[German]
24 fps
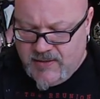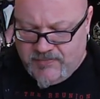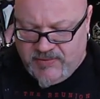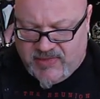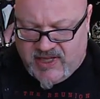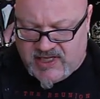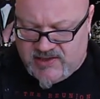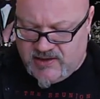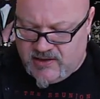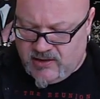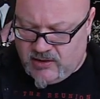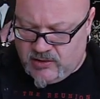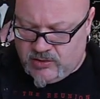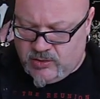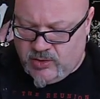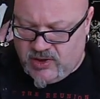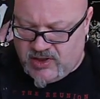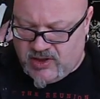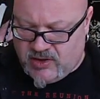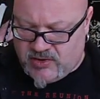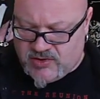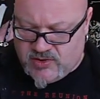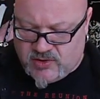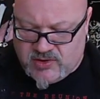Da sind auch
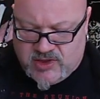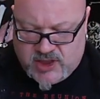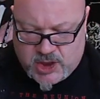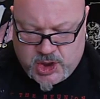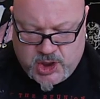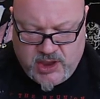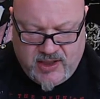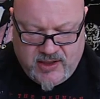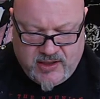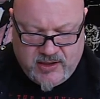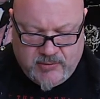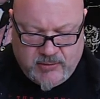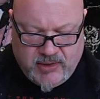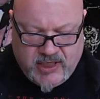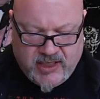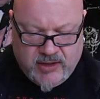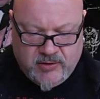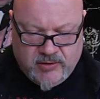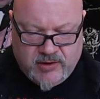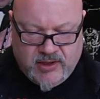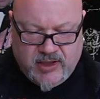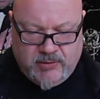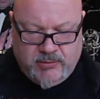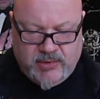durchaus unterschiedliche
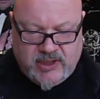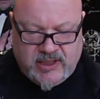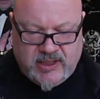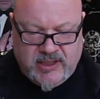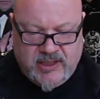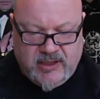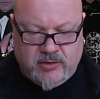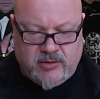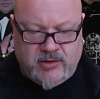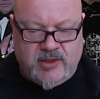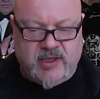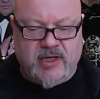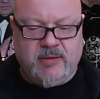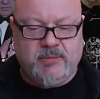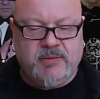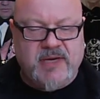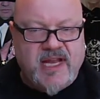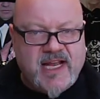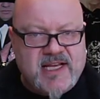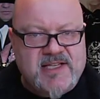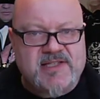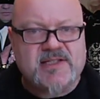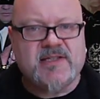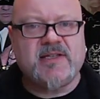Meinungen dabei. Und im
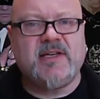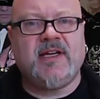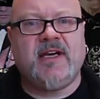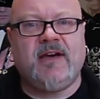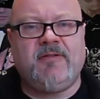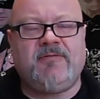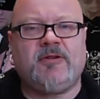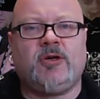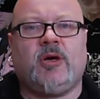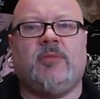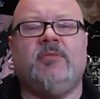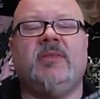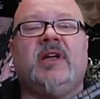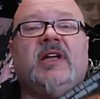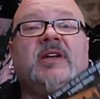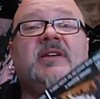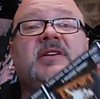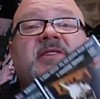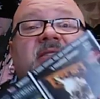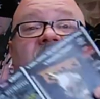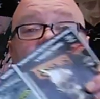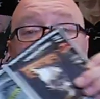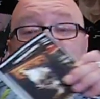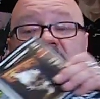nächsten Heft kommen dann
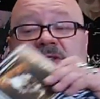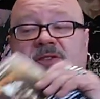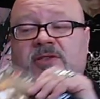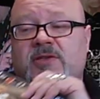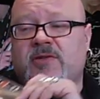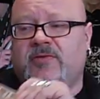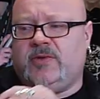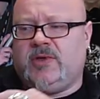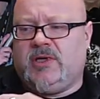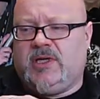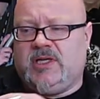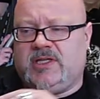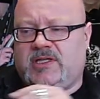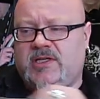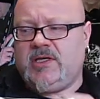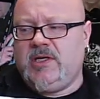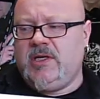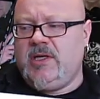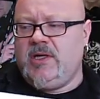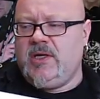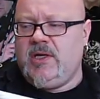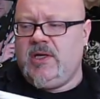die Sammler zu Wort.